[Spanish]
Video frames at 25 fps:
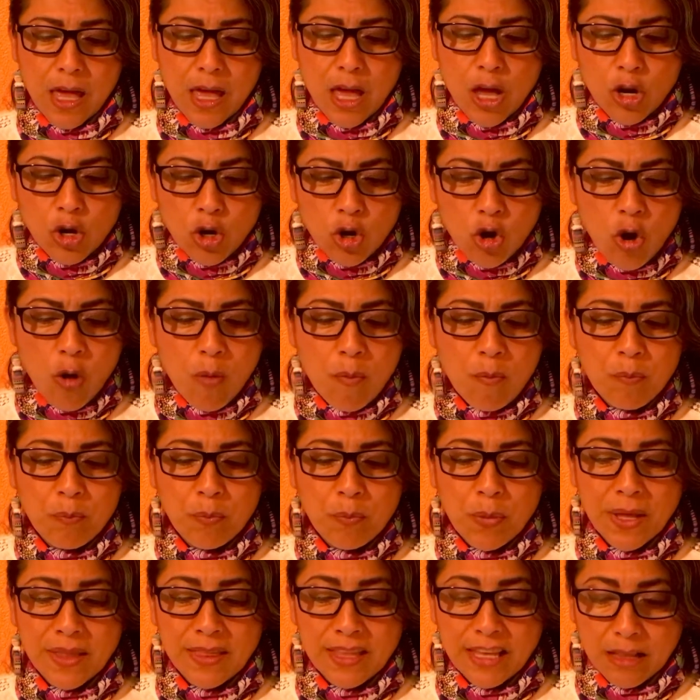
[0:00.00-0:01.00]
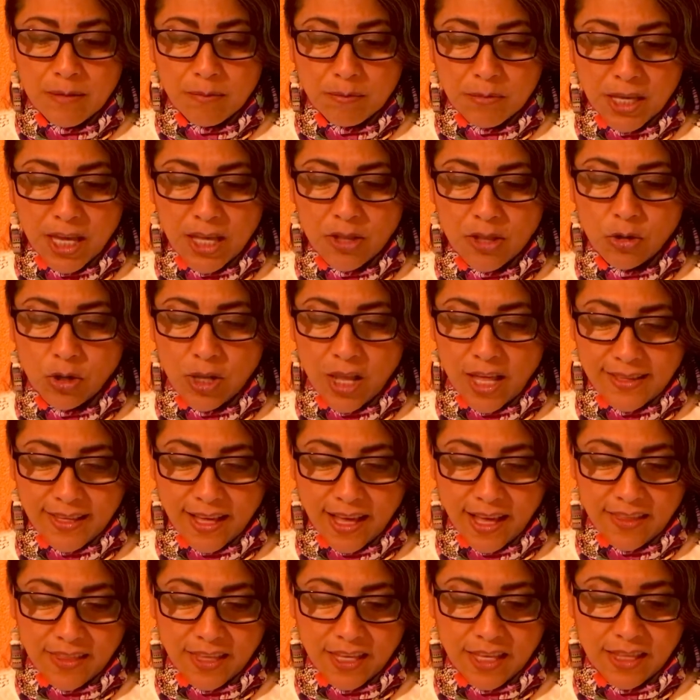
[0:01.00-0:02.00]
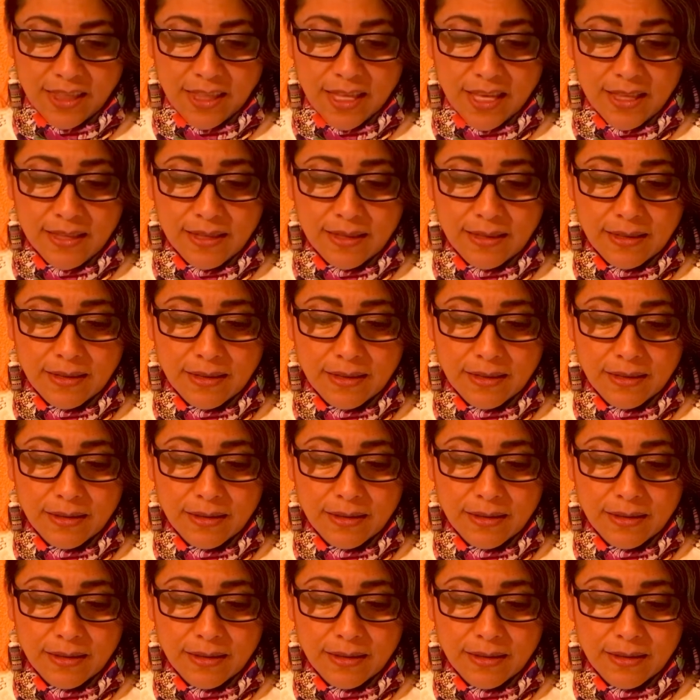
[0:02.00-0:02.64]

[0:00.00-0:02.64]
Rompe del miedo las cadenas